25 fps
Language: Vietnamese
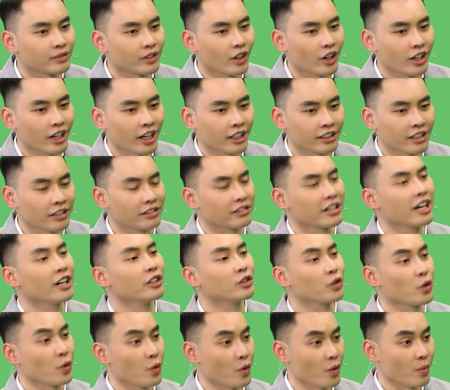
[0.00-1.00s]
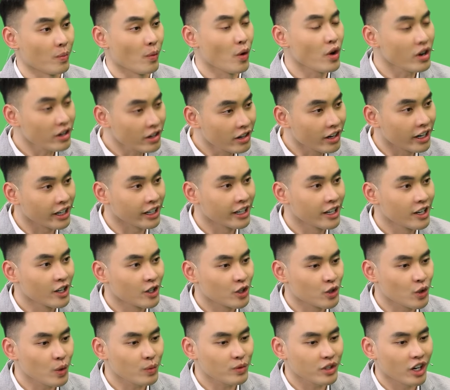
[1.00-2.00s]
gọi là thực đơn của mỗi người
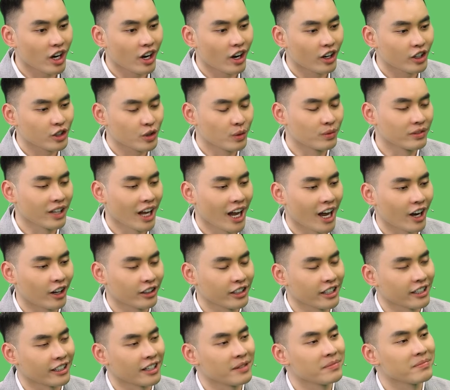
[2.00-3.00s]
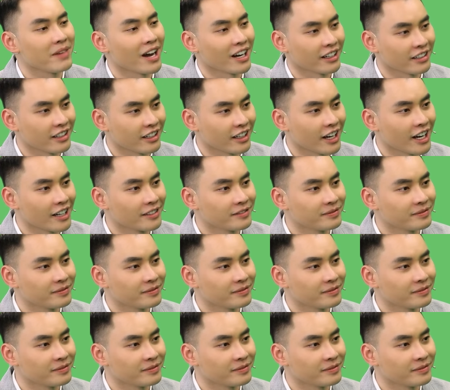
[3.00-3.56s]
giúp cho chúng ta có thể cân bằng được ạ